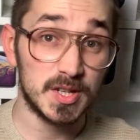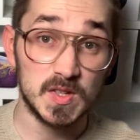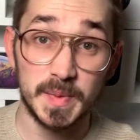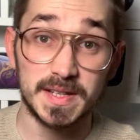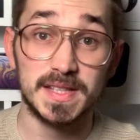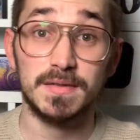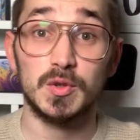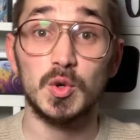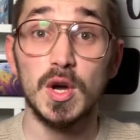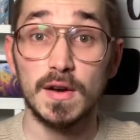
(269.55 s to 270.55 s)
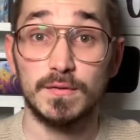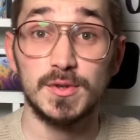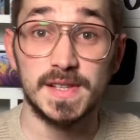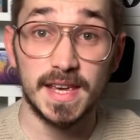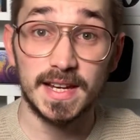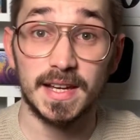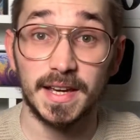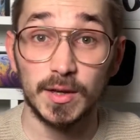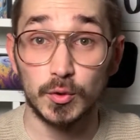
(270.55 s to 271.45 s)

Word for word: j'espère que cette vidéo vous a éclairé.